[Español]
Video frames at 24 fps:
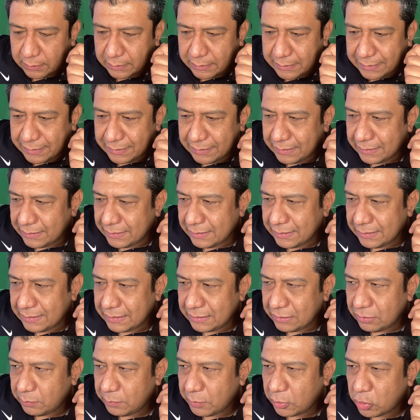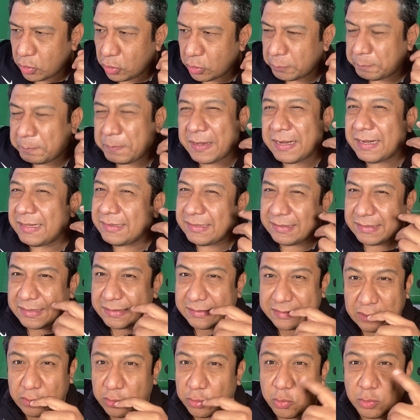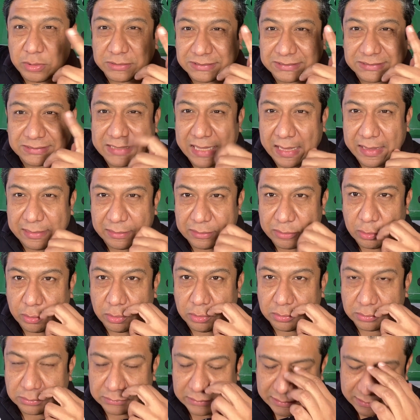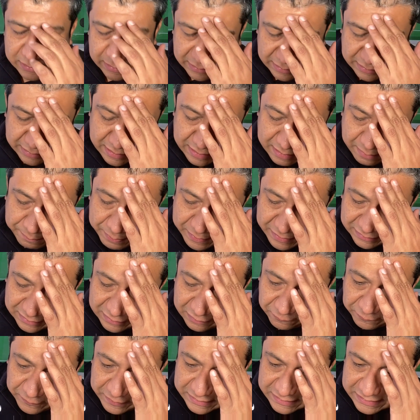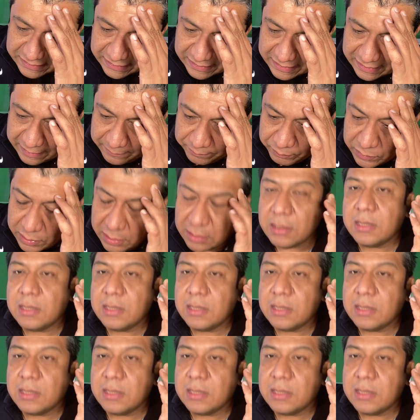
Que a lo mejor para el delantero no es tanto eh, en la parte física,